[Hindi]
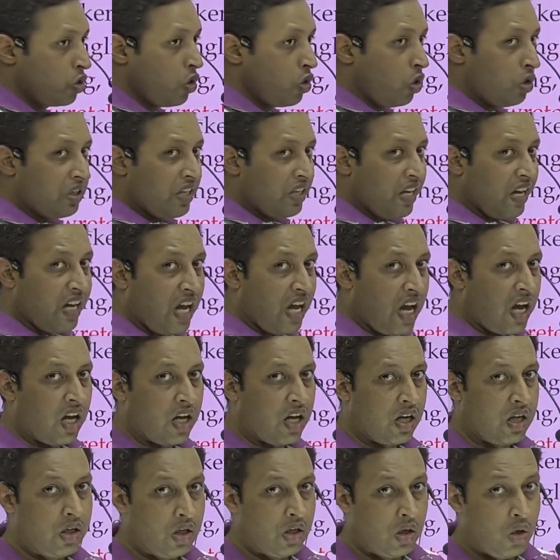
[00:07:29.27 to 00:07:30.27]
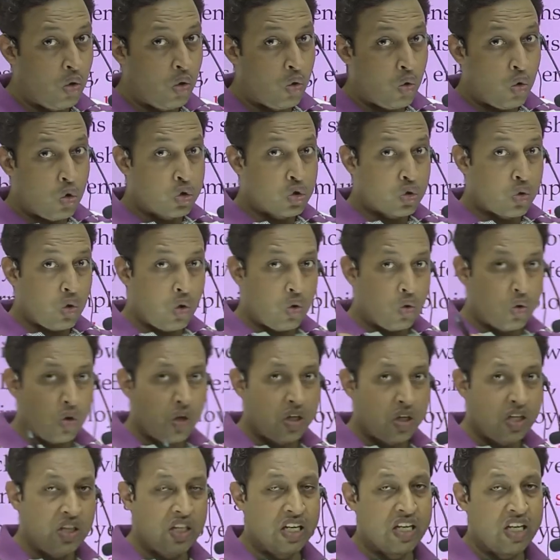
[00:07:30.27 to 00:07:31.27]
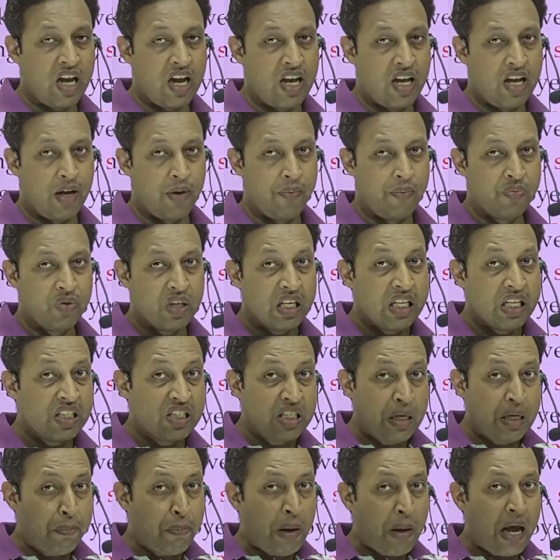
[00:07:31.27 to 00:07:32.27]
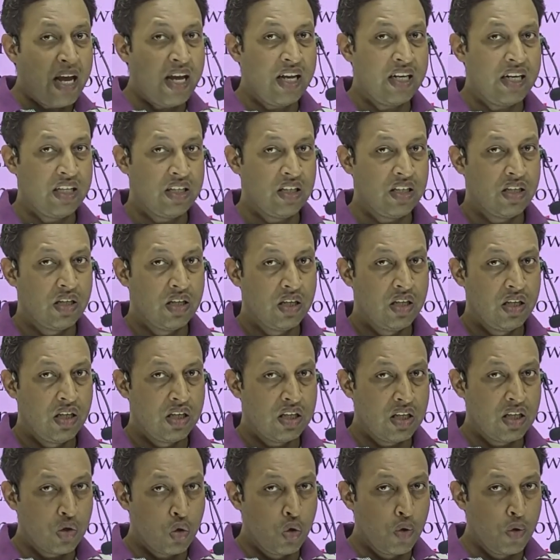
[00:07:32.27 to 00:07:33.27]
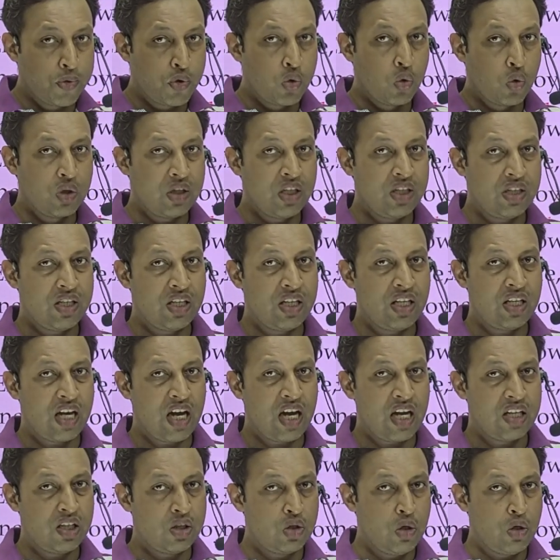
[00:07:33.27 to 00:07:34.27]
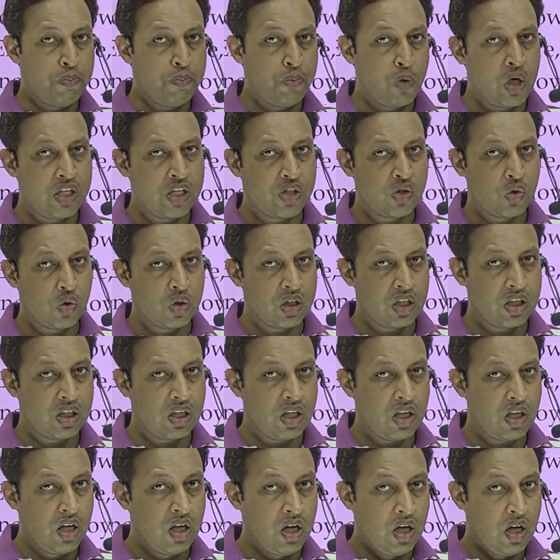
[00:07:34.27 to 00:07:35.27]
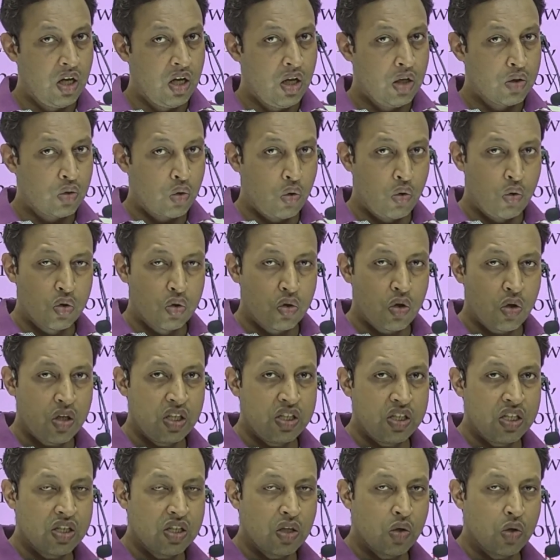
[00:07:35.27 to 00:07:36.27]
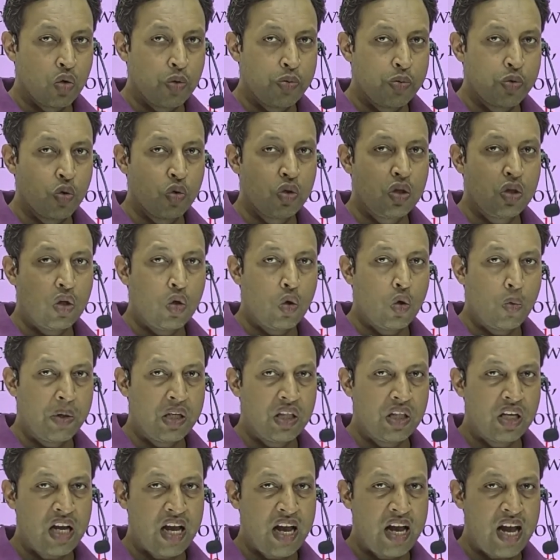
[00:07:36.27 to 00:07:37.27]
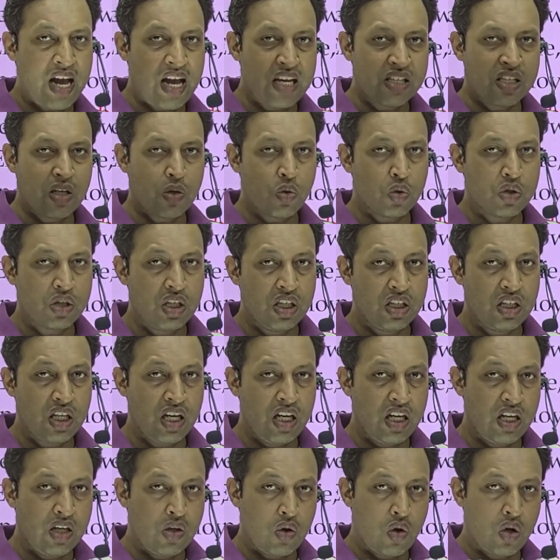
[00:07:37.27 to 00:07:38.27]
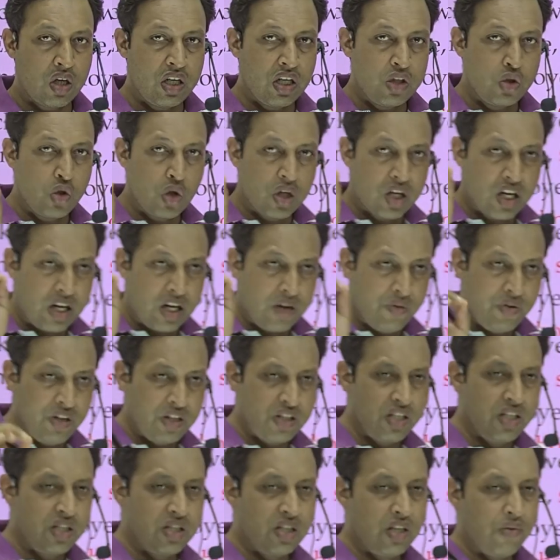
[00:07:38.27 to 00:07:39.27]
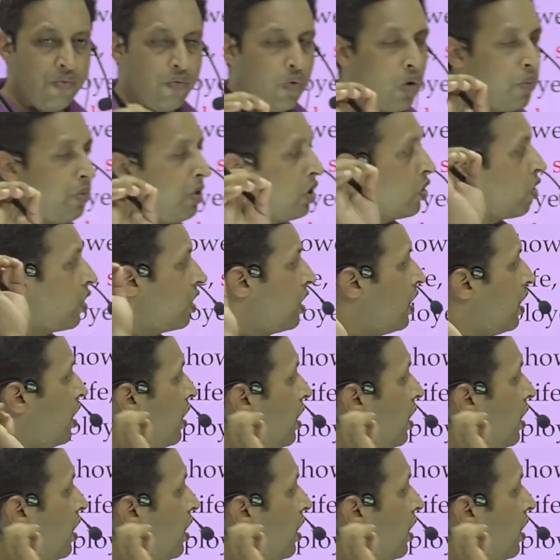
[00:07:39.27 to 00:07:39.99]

जो देखा उसको उन्होंने दिखाया छिपाया नहीं कि खूबसूरती से दिखाते जो पोइट्स होते थे तो उन्होंने जैसे खूबसूरती के ऊपर दिखाया ऐसा कुछ नहीं था इन्होंने जो कड़वी चीज थी वो भी इन्होंने